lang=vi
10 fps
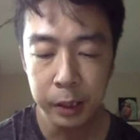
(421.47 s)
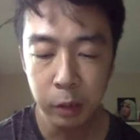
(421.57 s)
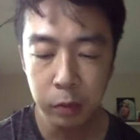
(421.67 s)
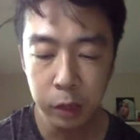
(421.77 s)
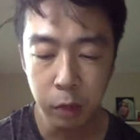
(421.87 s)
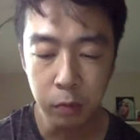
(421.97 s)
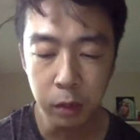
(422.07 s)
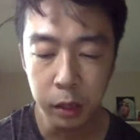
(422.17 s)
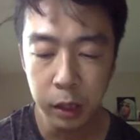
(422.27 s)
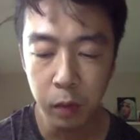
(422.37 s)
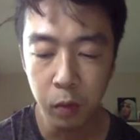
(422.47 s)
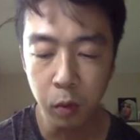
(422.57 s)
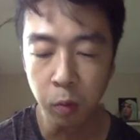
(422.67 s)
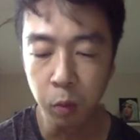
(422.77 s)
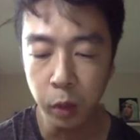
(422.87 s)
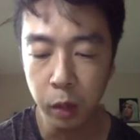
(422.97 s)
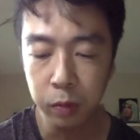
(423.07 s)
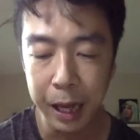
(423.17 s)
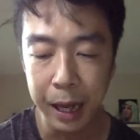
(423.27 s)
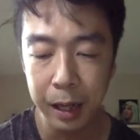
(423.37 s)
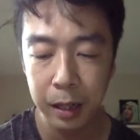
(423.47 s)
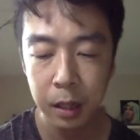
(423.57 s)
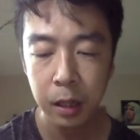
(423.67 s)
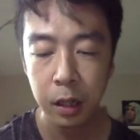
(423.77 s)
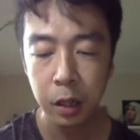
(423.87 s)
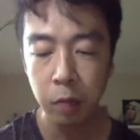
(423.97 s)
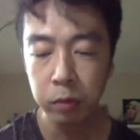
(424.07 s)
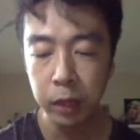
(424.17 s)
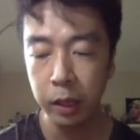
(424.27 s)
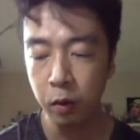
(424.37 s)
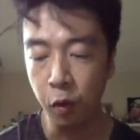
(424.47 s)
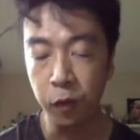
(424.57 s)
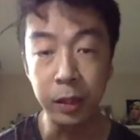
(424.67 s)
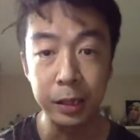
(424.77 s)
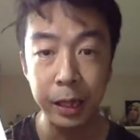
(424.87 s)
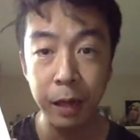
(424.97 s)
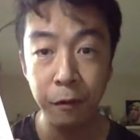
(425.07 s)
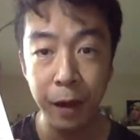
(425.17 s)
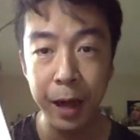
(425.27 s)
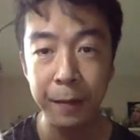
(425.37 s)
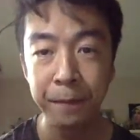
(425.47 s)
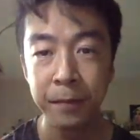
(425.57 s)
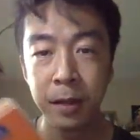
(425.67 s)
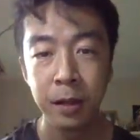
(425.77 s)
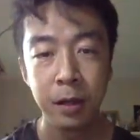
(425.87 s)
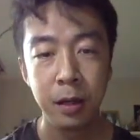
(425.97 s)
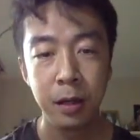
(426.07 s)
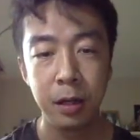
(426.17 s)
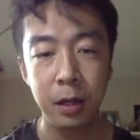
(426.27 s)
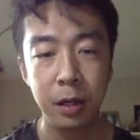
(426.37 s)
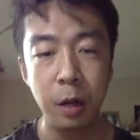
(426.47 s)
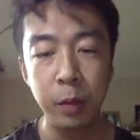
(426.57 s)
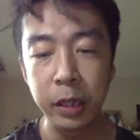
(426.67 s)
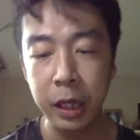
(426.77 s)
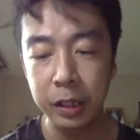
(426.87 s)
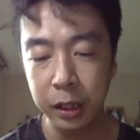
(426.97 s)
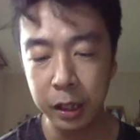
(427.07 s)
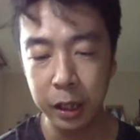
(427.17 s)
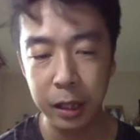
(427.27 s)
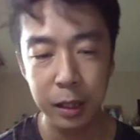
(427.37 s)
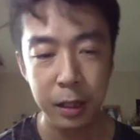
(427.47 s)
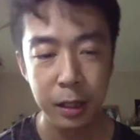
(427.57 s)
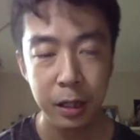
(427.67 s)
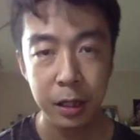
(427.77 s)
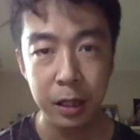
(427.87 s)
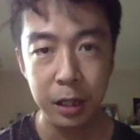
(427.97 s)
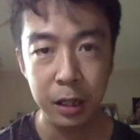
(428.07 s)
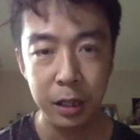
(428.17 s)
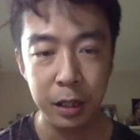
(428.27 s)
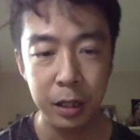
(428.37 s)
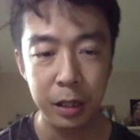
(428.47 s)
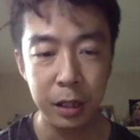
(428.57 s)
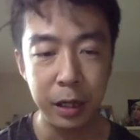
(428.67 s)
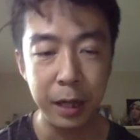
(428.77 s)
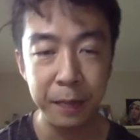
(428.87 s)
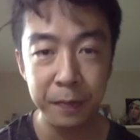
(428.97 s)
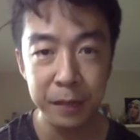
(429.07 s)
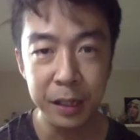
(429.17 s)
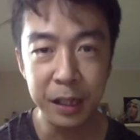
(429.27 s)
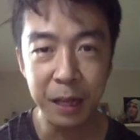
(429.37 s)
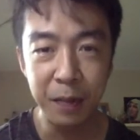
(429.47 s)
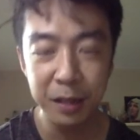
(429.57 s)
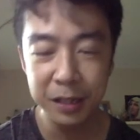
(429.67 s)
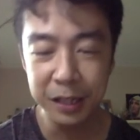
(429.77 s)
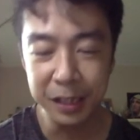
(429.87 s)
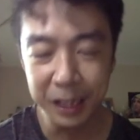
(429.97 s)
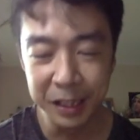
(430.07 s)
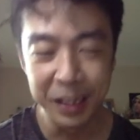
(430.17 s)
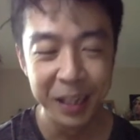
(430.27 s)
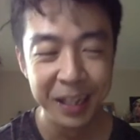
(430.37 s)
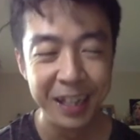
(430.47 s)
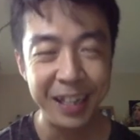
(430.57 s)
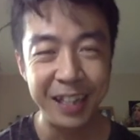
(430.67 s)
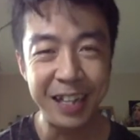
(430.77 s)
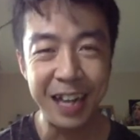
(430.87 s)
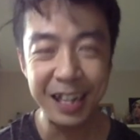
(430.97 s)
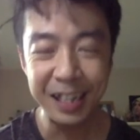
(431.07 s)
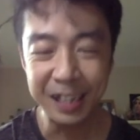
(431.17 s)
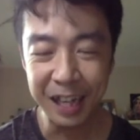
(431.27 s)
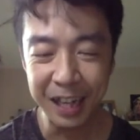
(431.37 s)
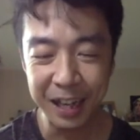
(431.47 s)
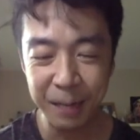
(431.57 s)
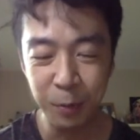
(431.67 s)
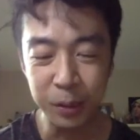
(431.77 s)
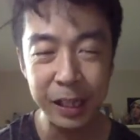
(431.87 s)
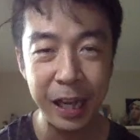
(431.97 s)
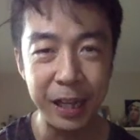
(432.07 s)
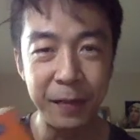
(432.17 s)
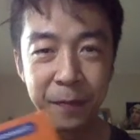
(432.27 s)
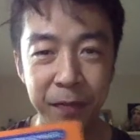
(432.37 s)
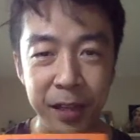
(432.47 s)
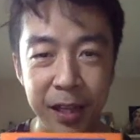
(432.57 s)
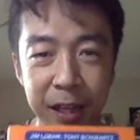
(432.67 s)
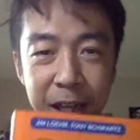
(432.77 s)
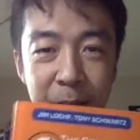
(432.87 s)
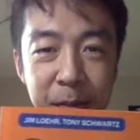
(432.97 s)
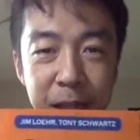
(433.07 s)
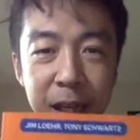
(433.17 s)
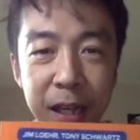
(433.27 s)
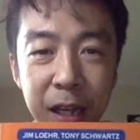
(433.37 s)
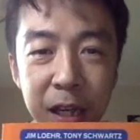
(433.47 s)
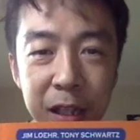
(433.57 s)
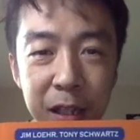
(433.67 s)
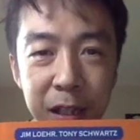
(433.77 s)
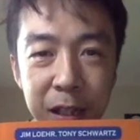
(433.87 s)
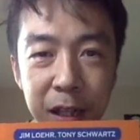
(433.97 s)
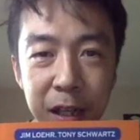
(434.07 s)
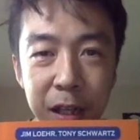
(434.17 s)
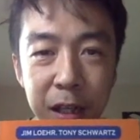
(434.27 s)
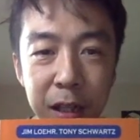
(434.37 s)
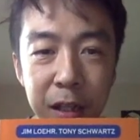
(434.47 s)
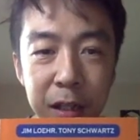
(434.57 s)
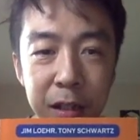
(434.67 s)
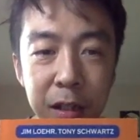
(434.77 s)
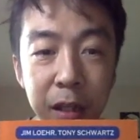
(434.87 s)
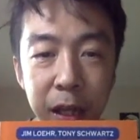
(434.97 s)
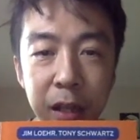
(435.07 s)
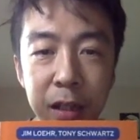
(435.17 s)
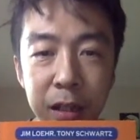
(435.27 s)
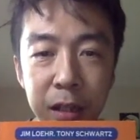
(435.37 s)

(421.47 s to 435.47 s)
trân trọng giới thiệu cùng quý độc giả công ty cổ phần sách Alpha. À, đọc đến đây thì à, à, à, em xin cảm ơn chị Trinh à, đã dành tặng em cuốn sách này. Em sẽ à, à, thực hiện